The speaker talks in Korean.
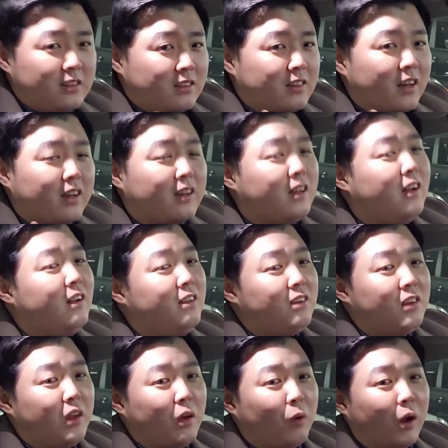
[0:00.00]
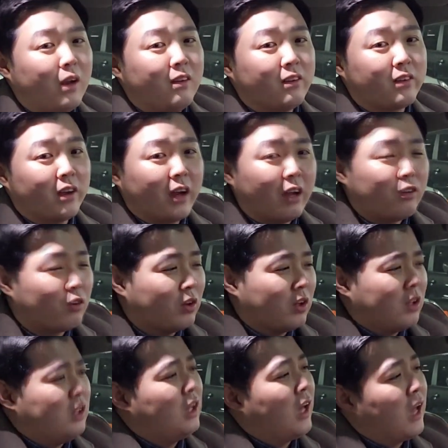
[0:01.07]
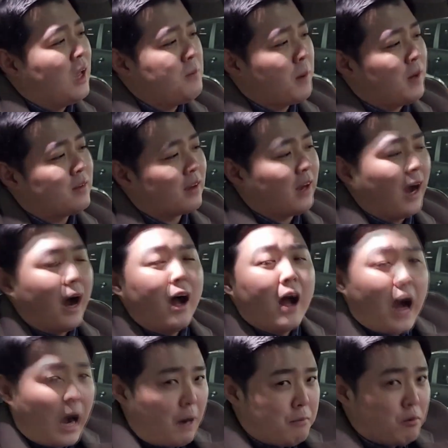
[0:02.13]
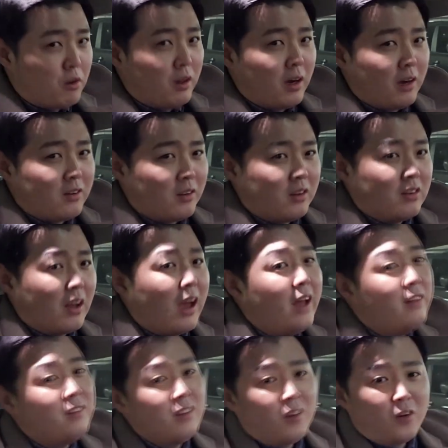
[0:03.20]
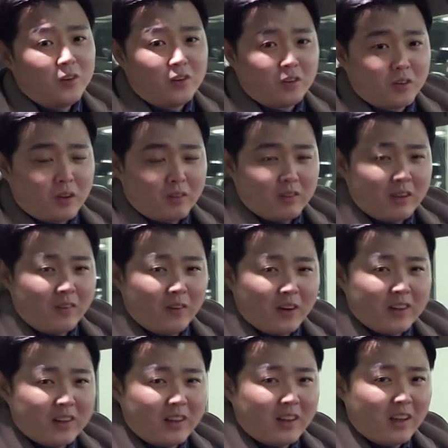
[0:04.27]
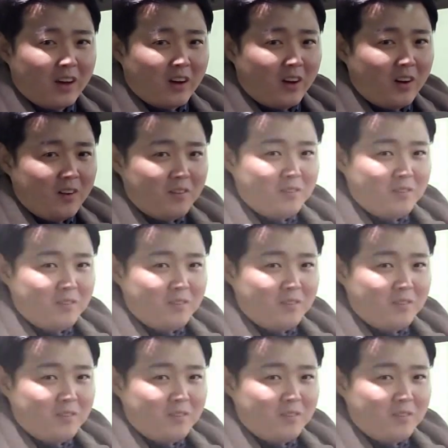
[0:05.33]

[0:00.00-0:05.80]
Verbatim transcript: 진짜 일 등의 관리 상태를 가지고 있는 이 에이팔 차량, 앞으로 나가서 이제 엔진 컨디션도 한번 살펴봐 드릴게요.